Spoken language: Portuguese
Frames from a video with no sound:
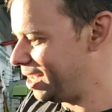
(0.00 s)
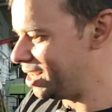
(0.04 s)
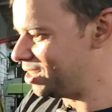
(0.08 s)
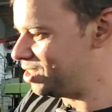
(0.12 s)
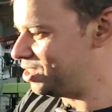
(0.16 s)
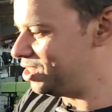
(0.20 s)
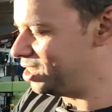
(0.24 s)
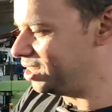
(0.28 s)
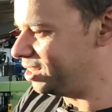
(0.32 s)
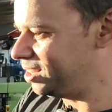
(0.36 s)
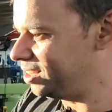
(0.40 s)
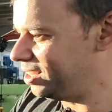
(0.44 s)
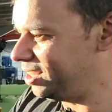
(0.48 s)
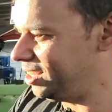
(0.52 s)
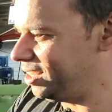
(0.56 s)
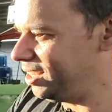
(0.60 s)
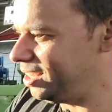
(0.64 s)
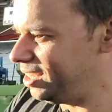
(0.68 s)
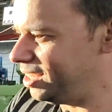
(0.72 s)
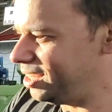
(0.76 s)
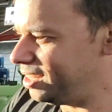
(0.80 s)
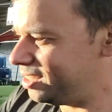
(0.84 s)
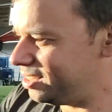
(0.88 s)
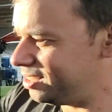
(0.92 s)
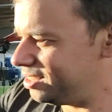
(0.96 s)
As
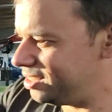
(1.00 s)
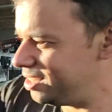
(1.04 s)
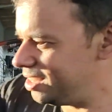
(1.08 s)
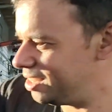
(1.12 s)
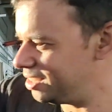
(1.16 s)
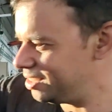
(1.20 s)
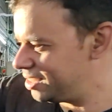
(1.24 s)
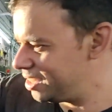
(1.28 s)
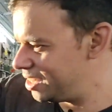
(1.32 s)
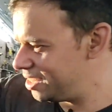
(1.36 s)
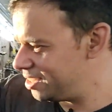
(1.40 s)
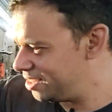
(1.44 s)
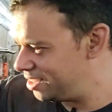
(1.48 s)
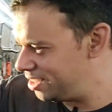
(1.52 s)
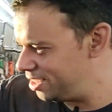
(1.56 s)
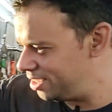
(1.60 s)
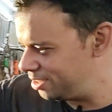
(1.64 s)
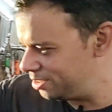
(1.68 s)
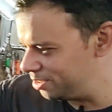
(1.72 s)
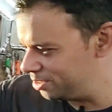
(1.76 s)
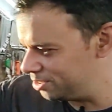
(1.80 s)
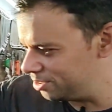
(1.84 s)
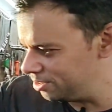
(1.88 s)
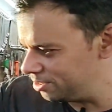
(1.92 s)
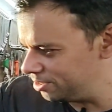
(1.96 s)
dianteiras e as
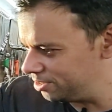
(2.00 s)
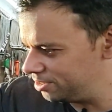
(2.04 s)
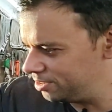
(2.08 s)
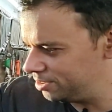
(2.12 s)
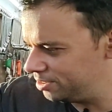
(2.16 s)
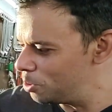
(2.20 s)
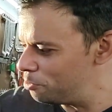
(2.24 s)
traseiras, ó.